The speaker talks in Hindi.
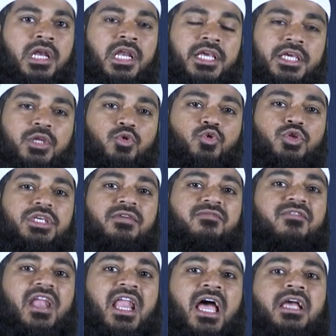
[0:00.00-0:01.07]
लेकिन उनकी
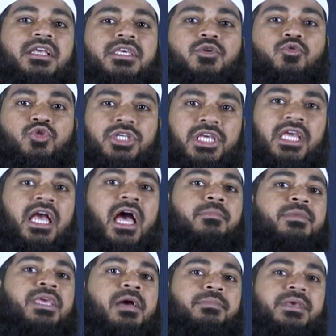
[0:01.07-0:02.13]
फलाह की उनकी
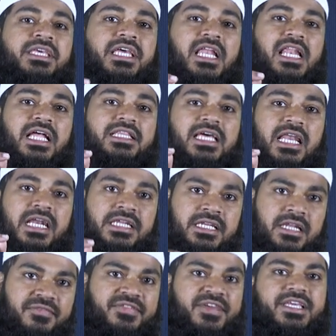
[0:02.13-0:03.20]
कामयाबी की अल्लाह ताला ने
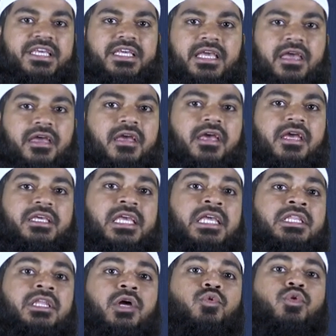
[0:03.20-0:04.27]
नफ़ी की है कि
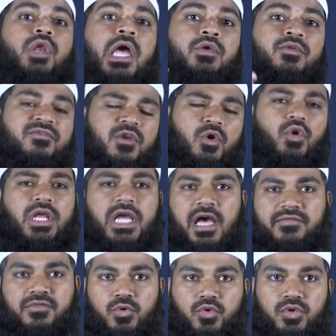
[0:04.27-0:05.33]
इन नहूला
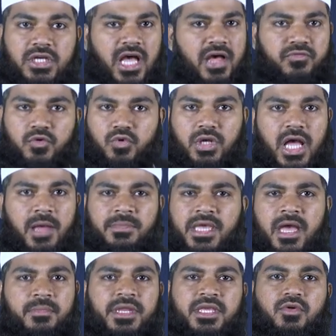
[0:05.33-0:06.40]
काफिर काफिर
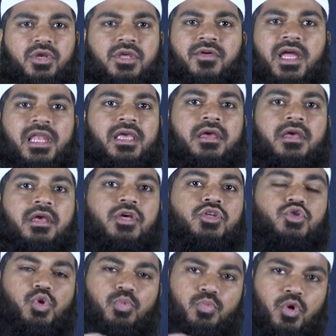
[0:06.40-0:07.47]
कामयाब नहीं होने वाले
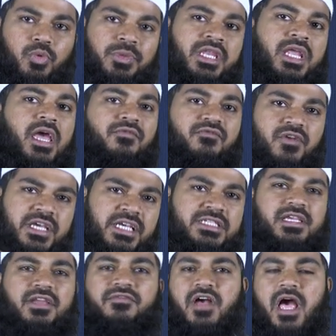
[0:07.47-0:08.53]
जो मोमिन है वही
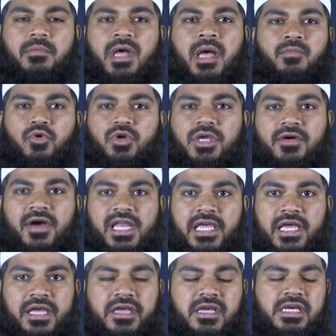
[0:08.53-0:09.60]
सिर्फ कामयाब होने वाले
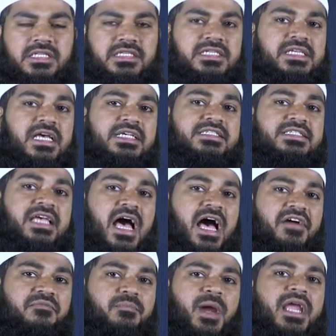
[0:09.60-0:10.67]
हैं जिसका
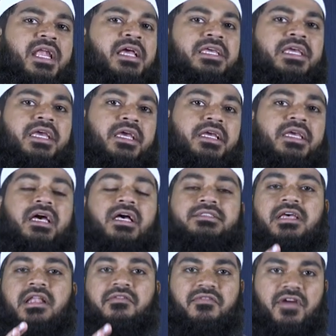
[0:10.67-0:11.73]
साफ मायना यह है कि
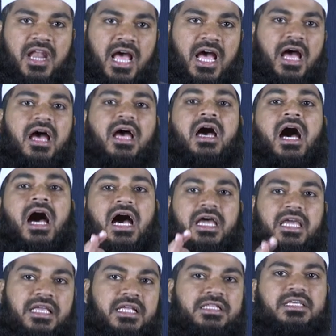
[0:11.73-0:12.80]
असल फलाह
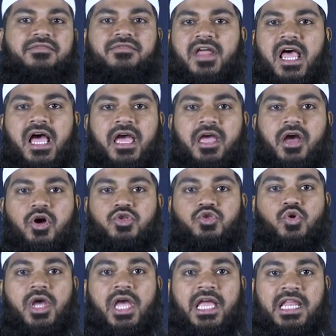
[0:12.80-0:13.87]
आखिरत की फलाह है और
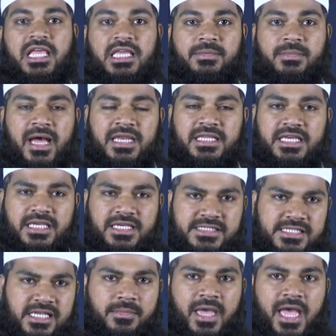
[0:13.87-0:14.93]
जो अहले ईमान के
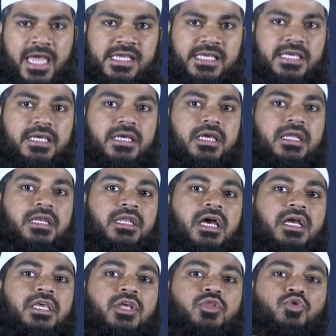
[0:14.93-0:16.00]
हिस्से में आएगी
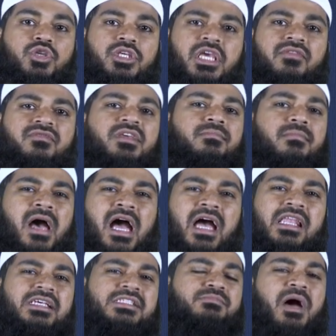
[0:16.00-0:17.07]
न कि दुनियावी
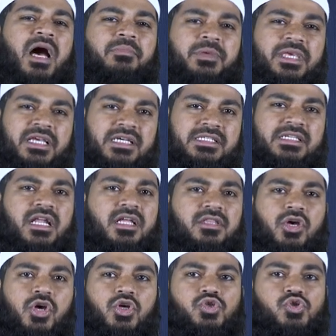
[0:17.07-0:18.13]
माल इसबाब की
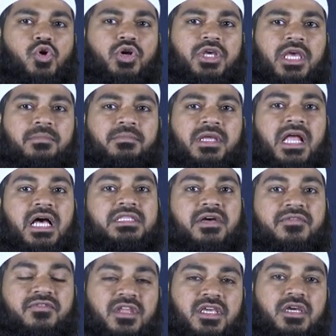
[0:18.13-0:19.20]
कसरत जो कि बिला
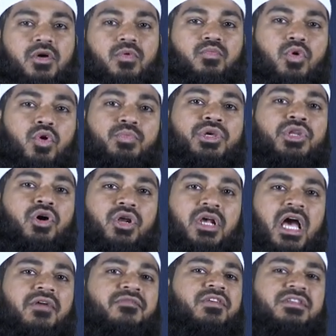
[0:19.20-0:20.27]
तफरीक मोमिन और
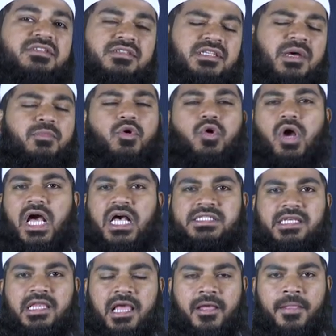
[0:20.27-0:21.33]
काफिर सब को
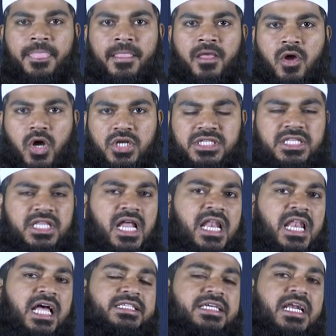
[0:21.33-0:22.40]
हासिल है और इसी तरह
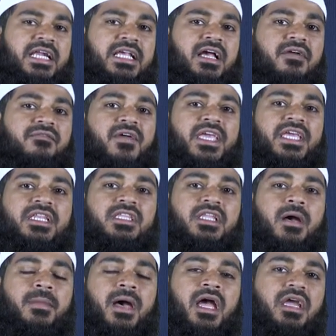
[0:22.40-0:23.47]
अल्लाह ताला ने कहा फ़
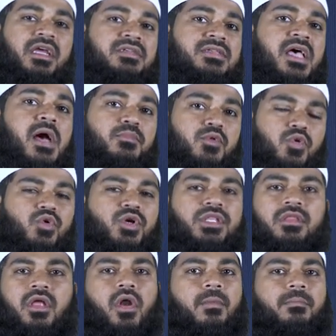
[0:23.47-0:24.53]
नमा हिसाब
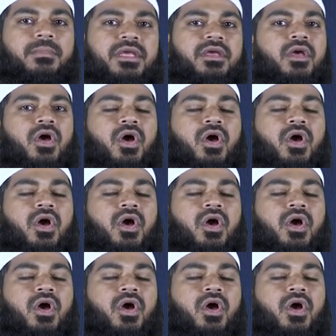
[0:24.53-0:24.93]
इंदा रब्बी